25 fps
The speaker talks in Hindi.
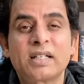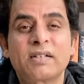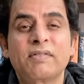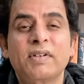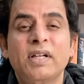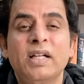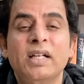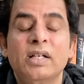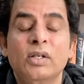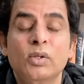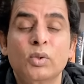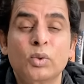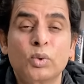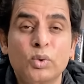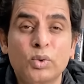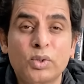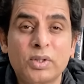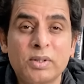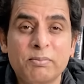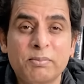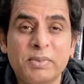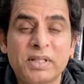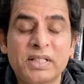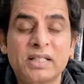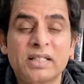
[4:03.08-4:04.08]
करवाएं लोगों
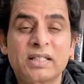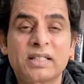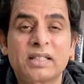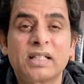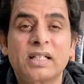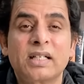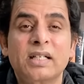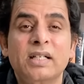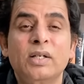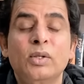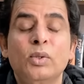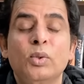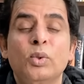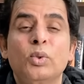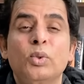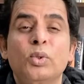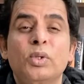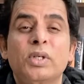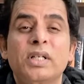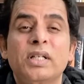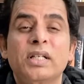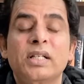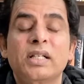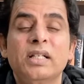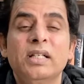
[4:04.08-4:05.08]
की मदद करें लोगों
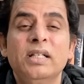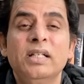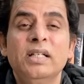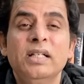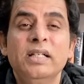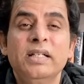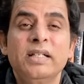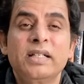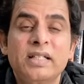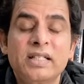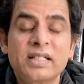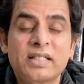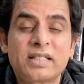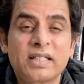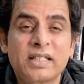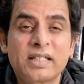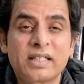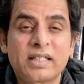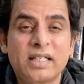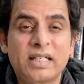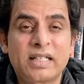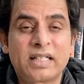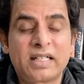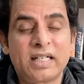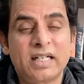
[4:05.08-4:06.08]
के किचन
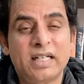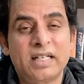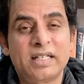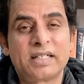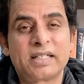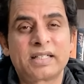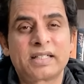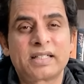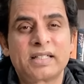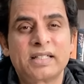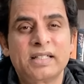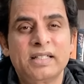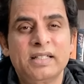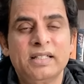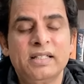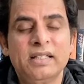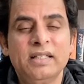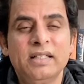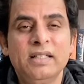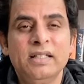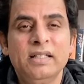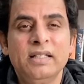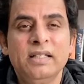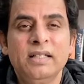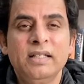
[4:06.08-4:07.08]
का ख्याल रखें
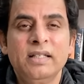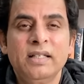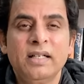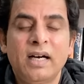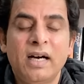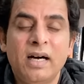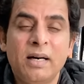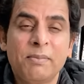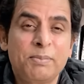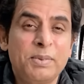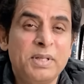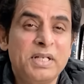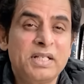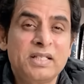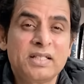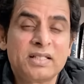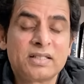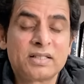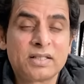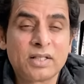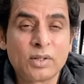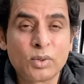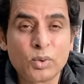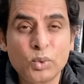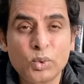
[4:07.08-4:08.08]
आपने ये
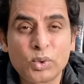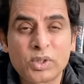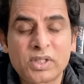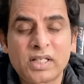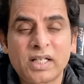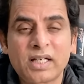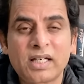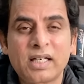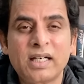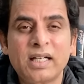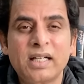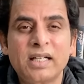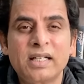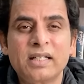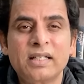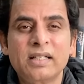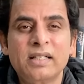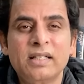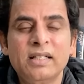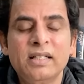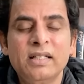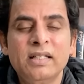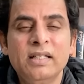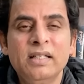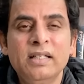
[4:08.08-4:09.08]
ज़रूर करना है
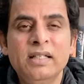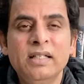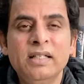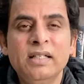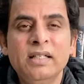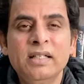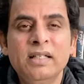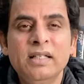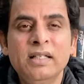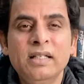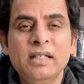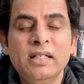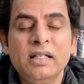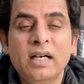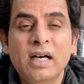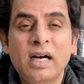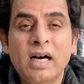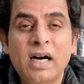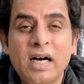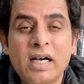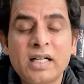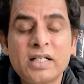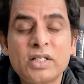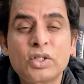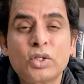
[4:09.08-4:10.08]

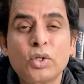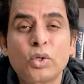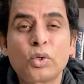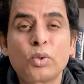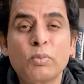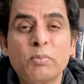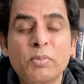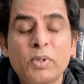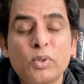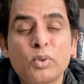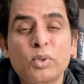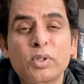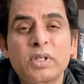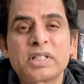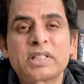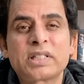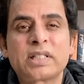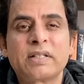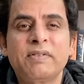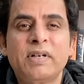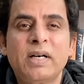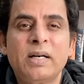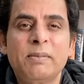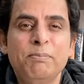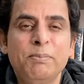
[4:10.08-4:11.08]
हज और उम्रों का
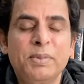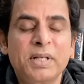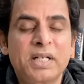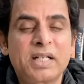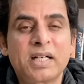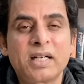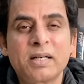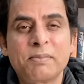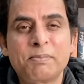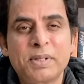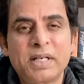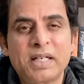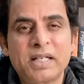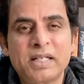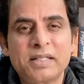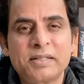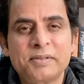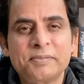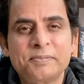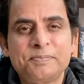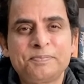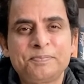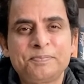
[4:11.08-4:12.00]
सवाब बिखरा पड़ा है